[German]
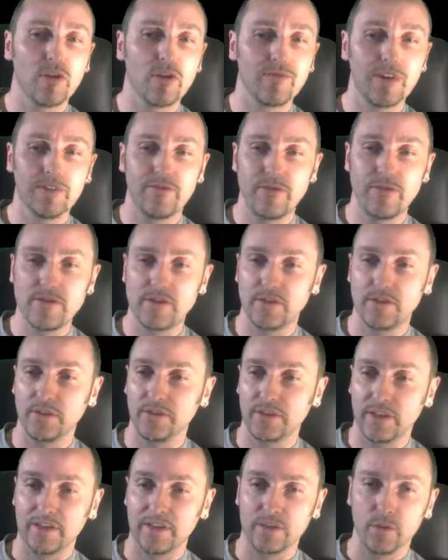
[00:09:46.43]
irgendwann findet
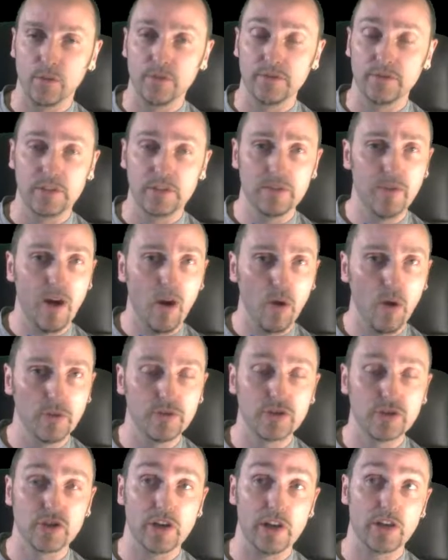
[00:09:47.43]
ihr dann die Runde, die war auch
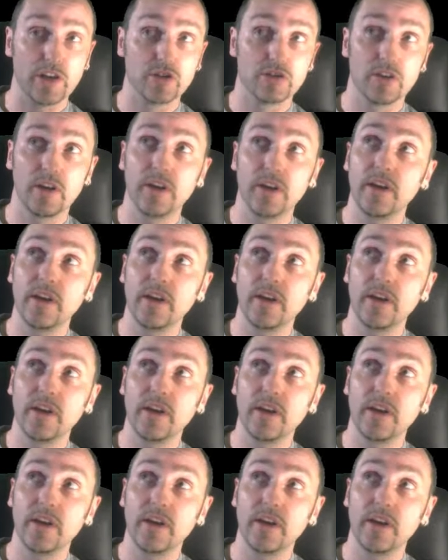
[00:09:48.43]
nicht schlecht.